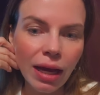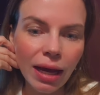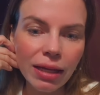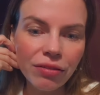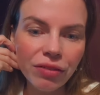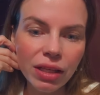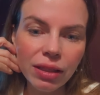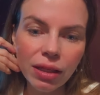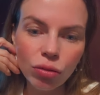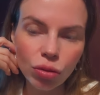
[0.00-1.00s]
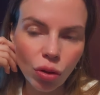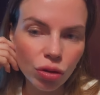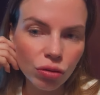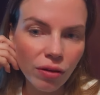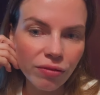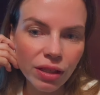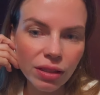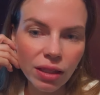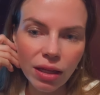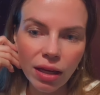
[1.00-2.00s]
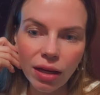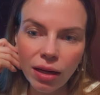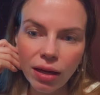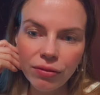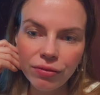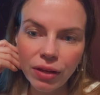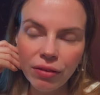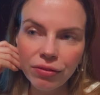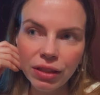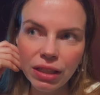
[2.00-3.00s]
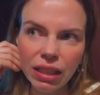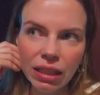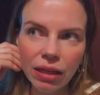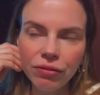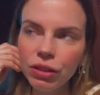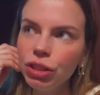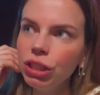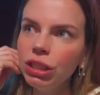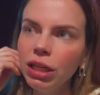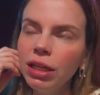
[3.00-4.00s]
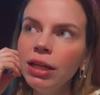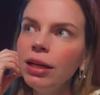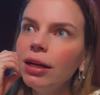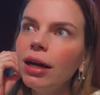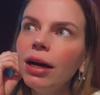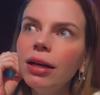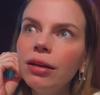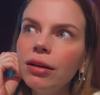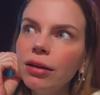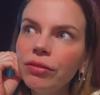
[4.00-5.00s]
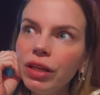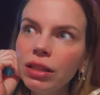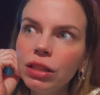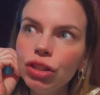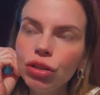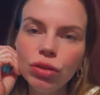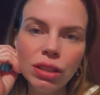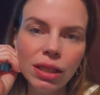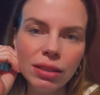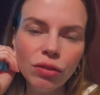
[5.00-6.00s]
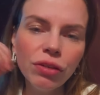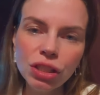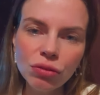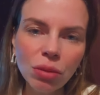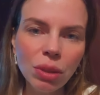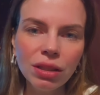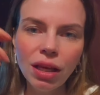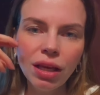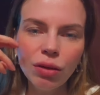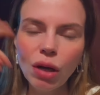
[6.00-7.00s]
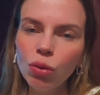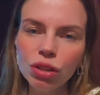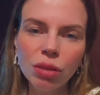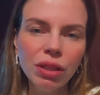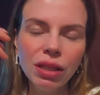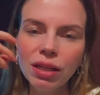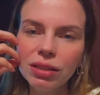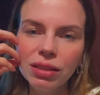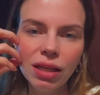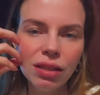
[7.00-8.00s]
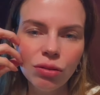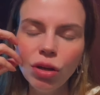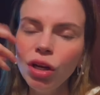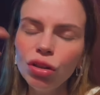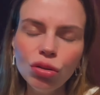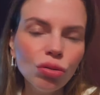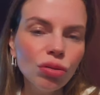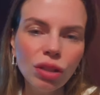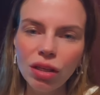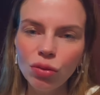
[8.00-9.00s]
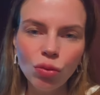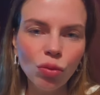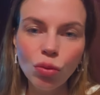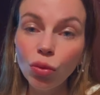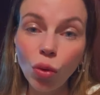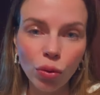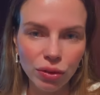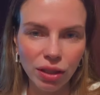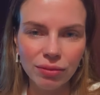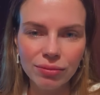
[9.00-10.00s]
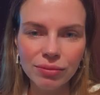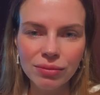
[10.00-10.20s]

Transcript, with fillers: a aveia tem agrotóxico, a aveia tem a, a avenina, a vidina, Ai, a aveia tem antinutriente. O feijão também tem, o arroz também tem arsênico. Tudo tem um, um contra.